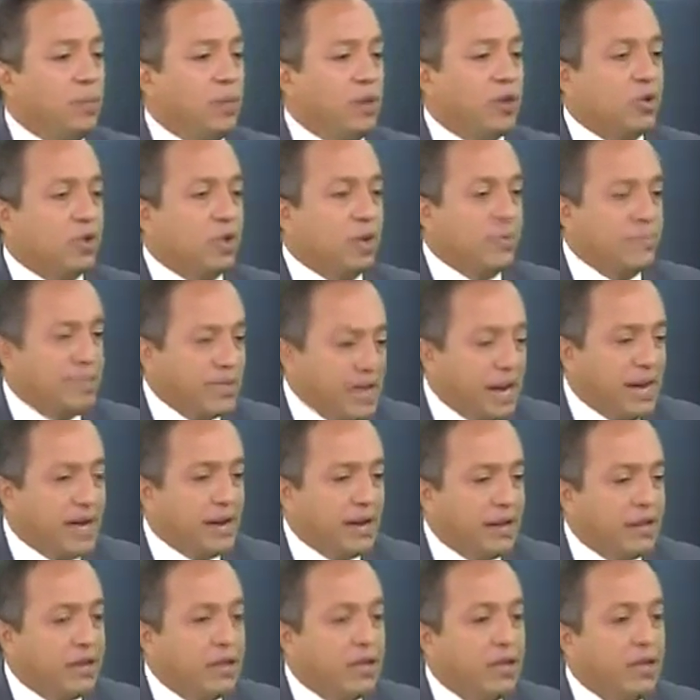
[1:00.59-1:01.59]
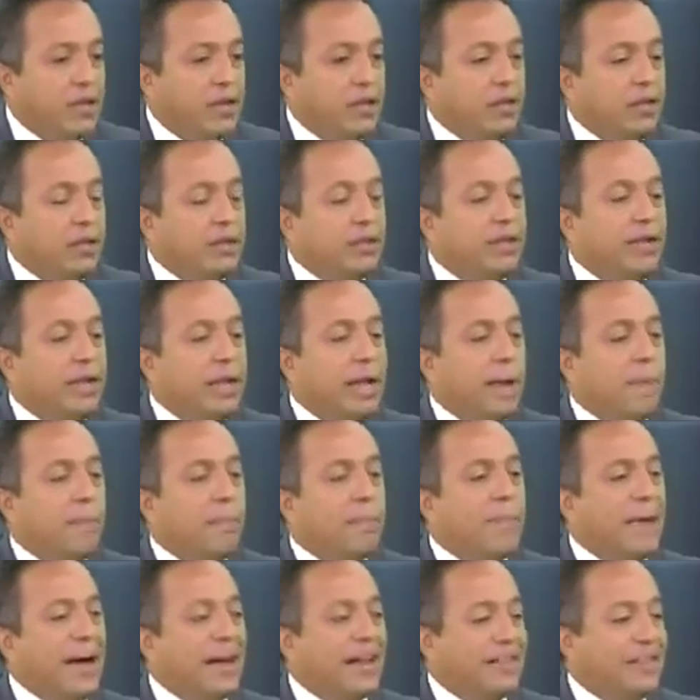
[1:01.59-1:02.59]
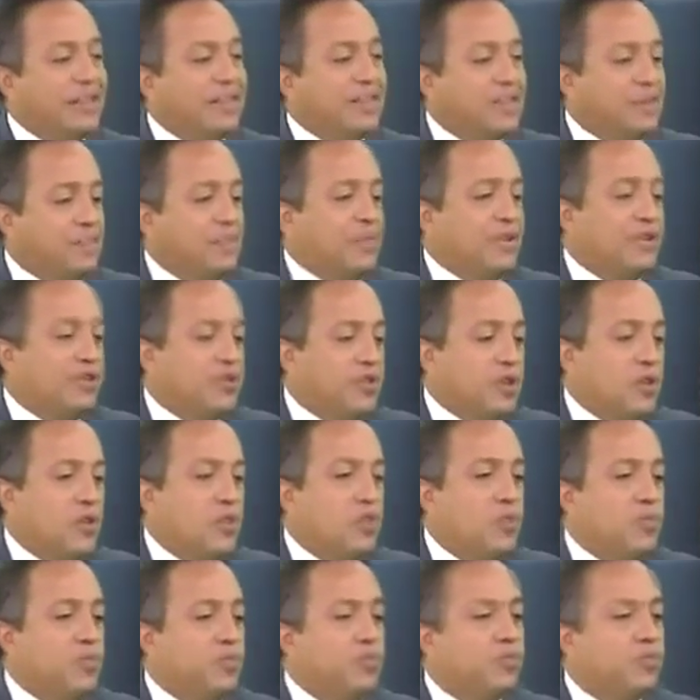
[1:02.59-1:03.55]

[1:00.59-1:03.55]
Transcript: pero también de la participación.